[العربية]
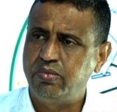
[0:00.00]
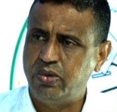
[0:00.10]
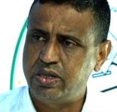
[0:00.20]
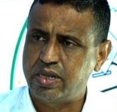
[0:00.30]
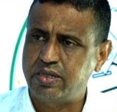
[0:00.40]

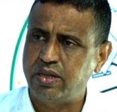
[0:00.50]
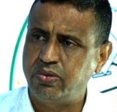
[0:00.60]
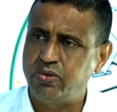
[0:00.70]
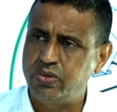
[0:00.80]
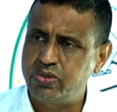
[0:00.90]

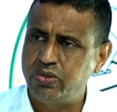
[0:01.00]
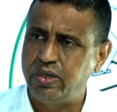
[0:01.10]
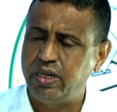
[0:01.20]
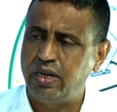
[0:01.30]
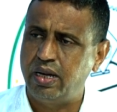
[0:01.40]
مؤسسات
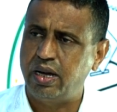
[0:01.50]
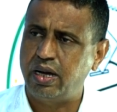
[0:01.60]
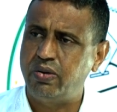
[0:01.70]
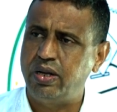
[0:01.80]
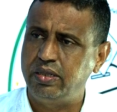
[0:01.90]
دستورية لها
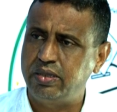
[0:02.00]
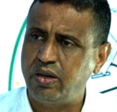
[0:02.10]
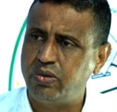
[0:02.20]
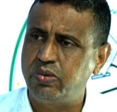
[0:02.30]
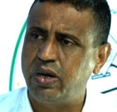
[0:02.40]
قوانين
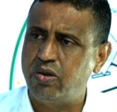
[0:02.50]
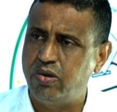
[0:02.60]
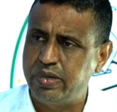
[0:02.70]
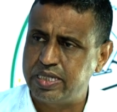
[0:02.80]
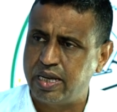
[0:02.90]
تحكمها
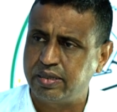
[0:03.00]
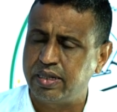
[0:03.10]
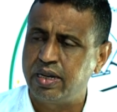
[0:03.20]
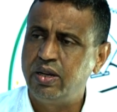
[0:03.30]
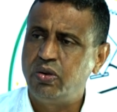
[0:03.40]
ومساطر